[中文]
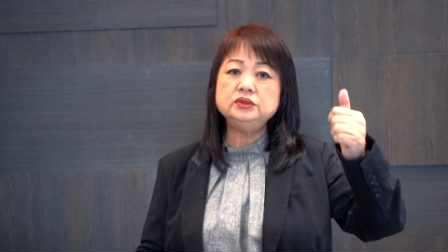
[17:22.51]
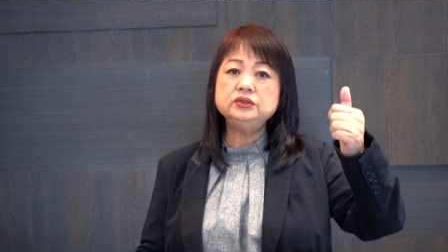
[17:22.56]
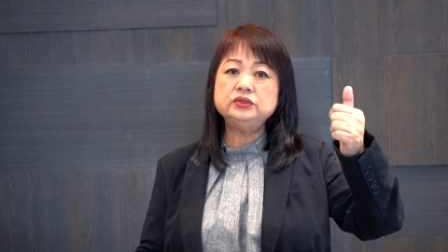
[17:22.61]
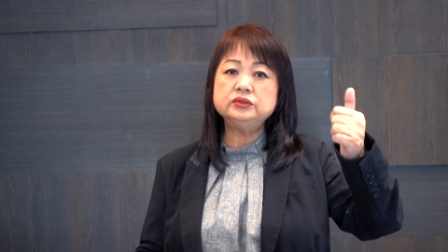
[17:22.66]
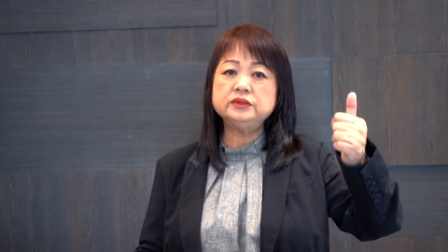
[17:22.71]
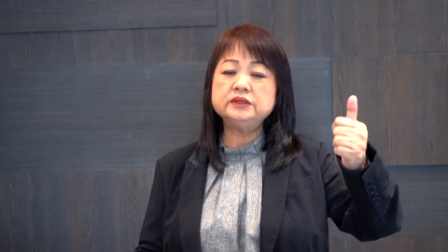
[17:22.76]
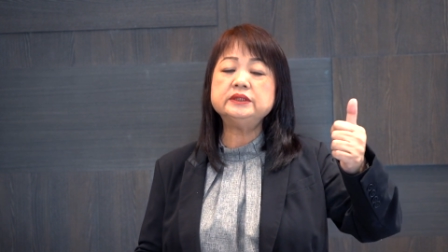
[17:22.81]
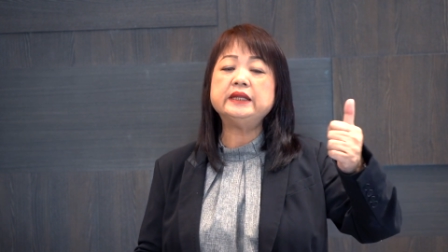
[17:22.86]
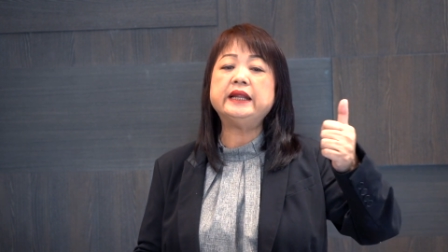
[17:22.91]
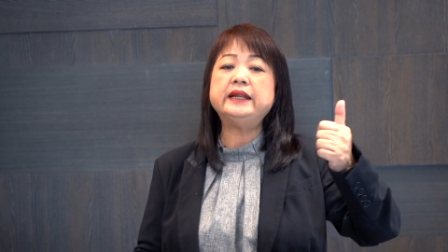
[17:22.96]

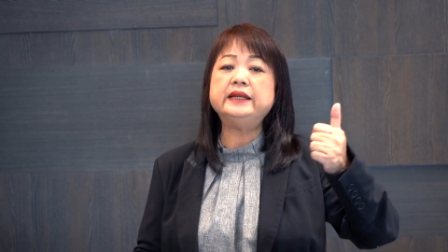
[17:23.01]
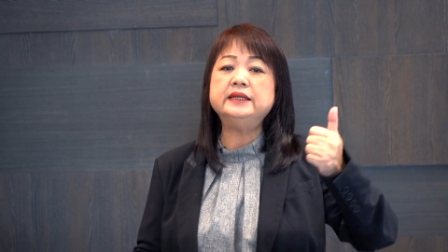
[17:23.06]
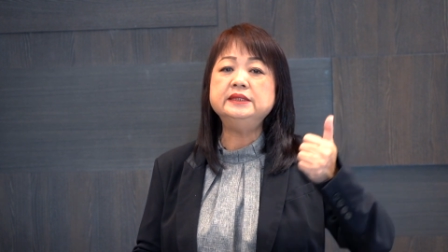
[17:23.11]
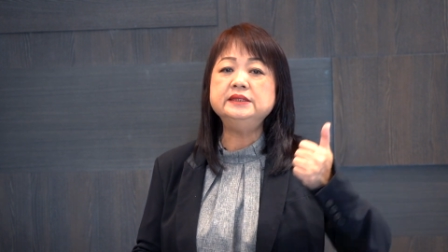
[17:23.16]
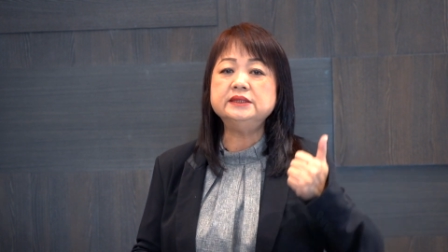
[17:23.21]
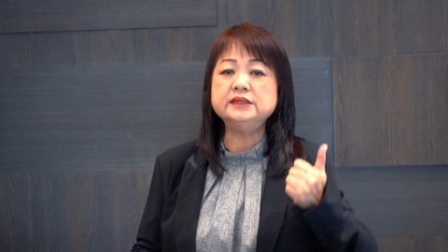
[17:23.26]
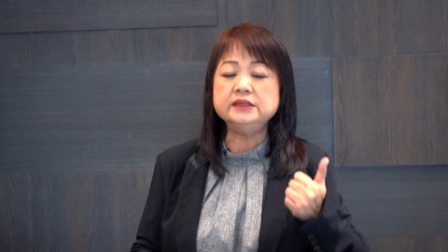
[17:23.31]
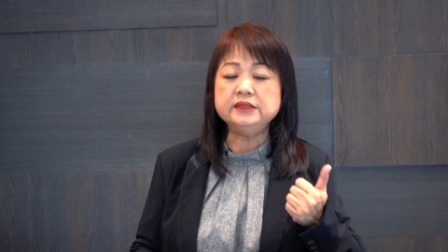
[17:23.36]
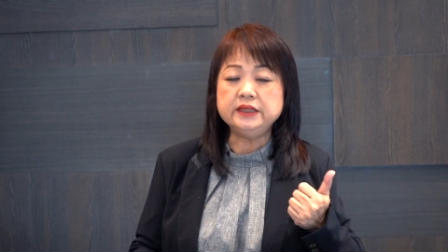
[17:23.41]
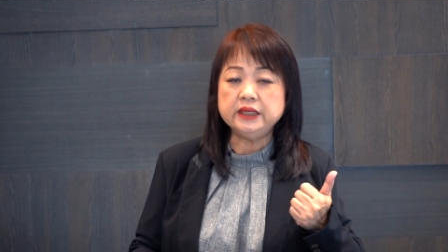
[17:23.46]
就是来认
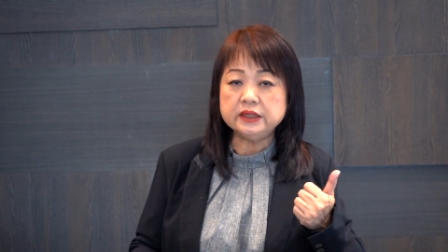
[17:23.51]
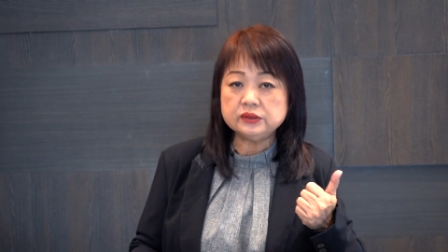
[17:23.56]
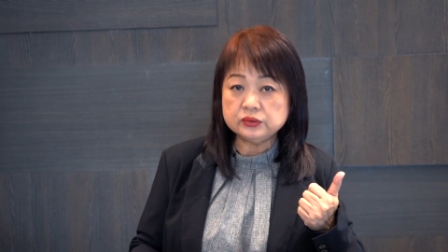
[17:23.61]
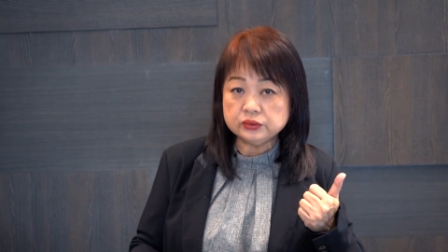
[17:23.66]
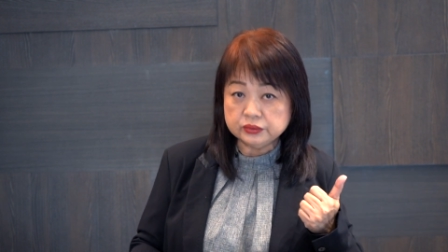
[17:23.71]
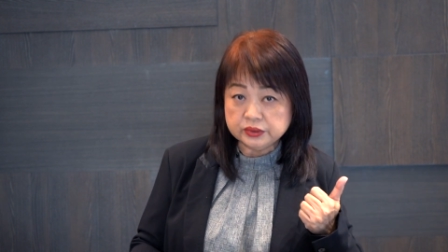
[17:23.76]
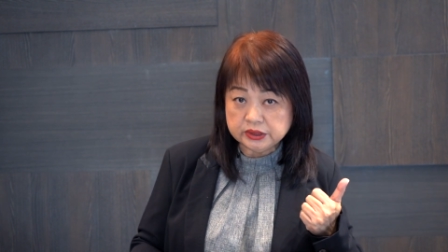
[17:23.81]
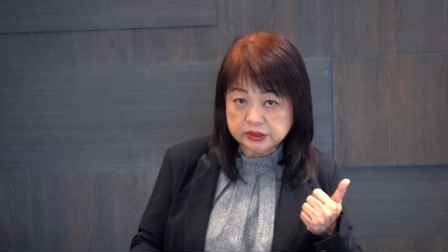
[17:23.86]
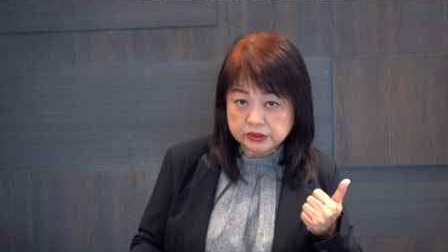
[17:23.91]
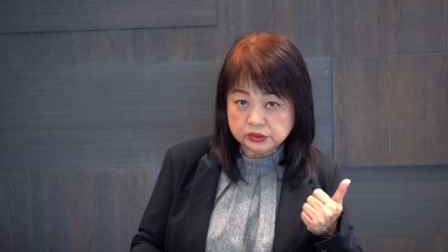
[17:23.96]
识耶
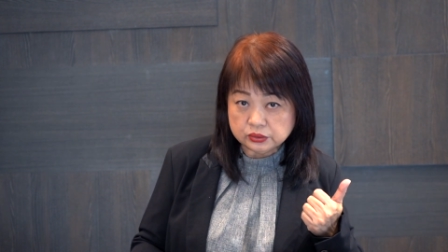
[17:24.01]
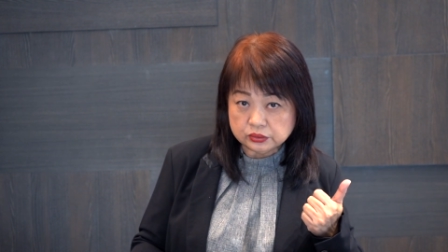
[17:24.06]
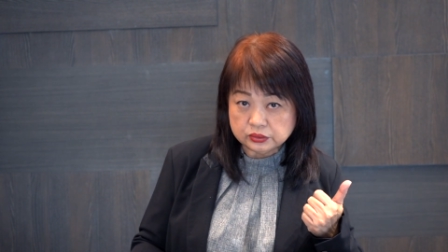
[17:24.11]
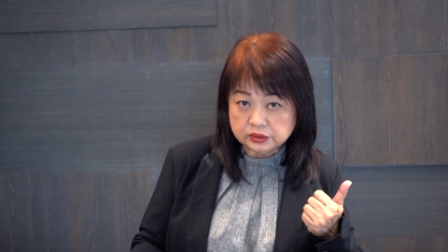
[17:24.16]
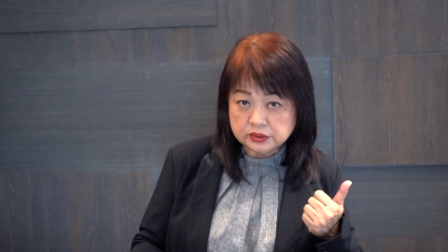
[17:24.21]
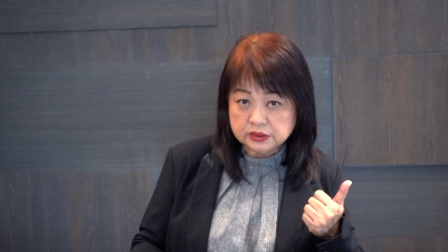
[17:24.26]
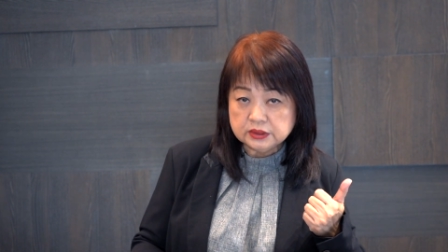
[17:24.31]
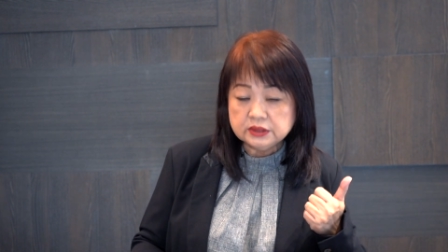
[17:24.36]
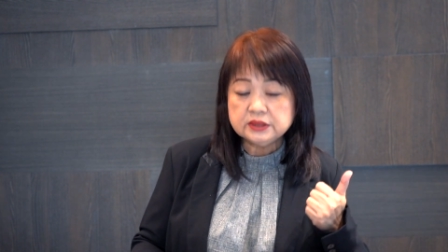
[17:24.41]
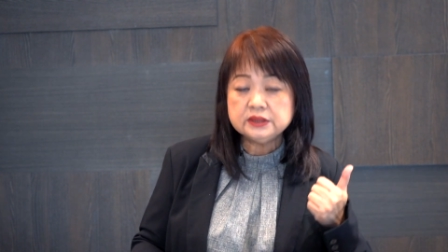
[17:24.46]
稣基督。
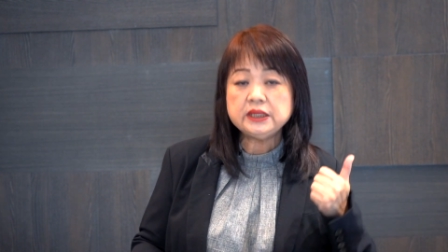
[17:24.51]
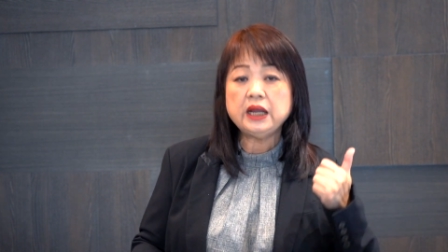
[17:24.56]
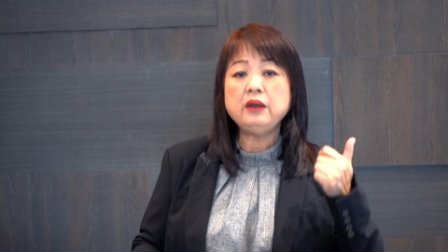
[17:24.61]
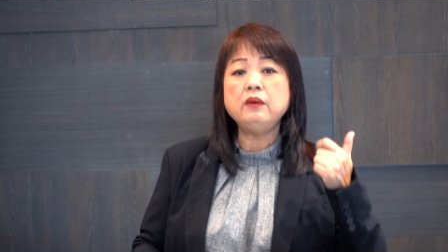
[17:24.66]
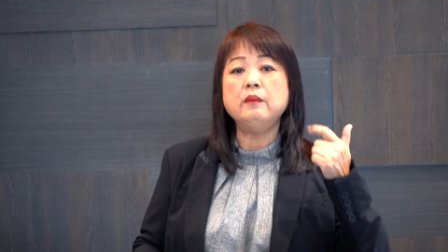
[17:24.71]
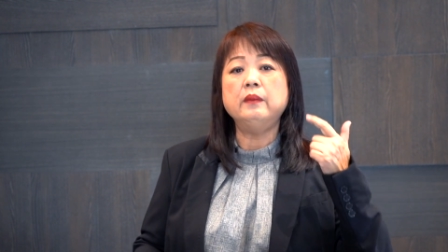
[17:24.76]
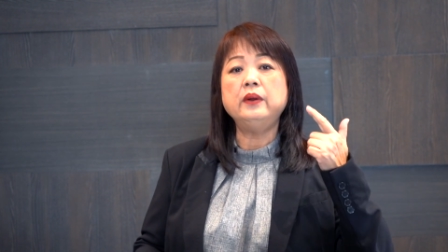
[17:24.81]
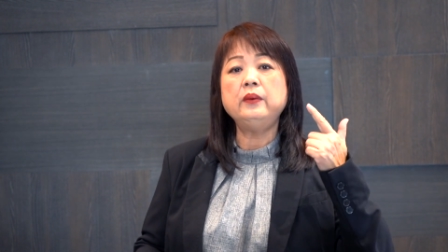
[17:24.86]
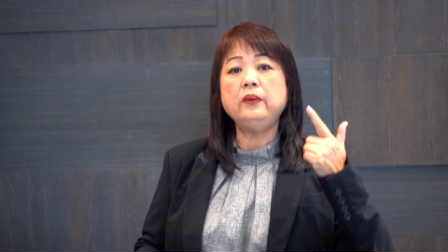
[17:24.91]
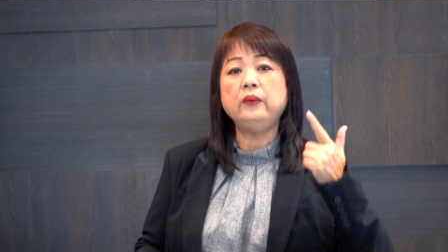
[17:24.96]
当
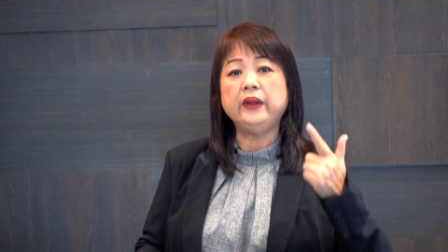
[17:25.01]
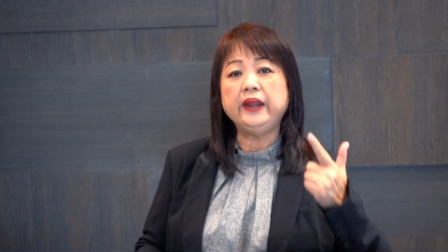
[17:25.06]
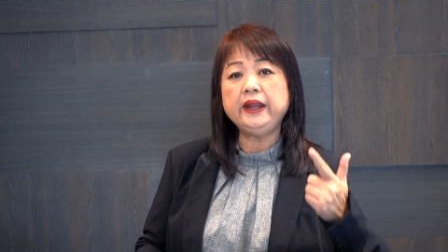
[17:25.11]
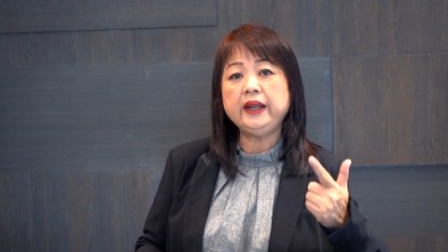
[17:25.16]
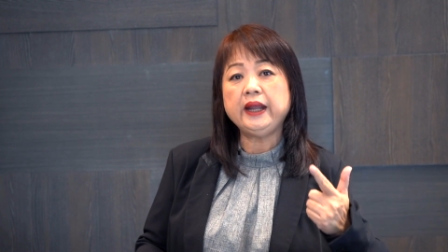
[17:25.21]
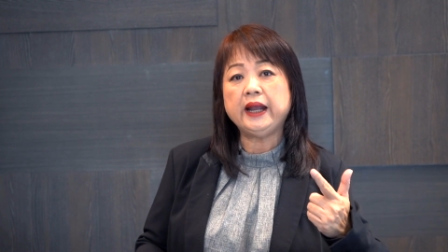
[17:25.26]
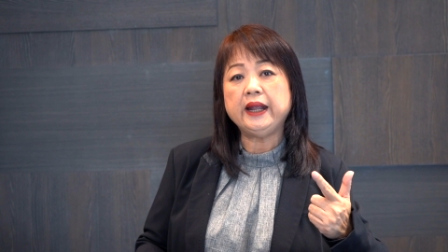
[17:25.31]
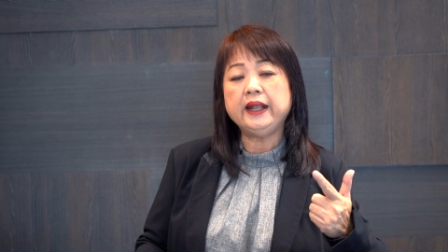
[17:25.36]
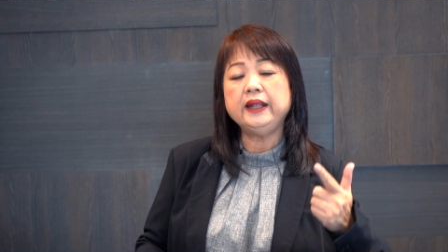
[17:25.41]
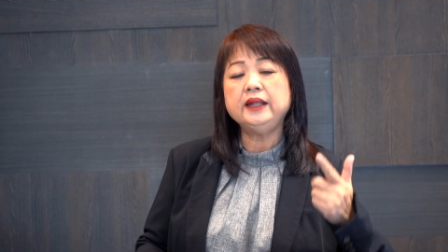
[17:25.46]
我们悔
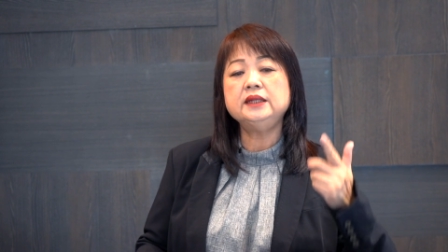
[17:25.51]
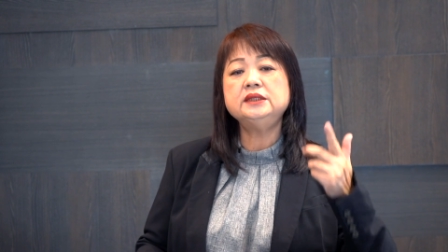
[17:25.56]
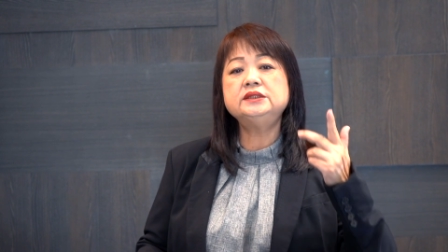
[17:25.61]
改，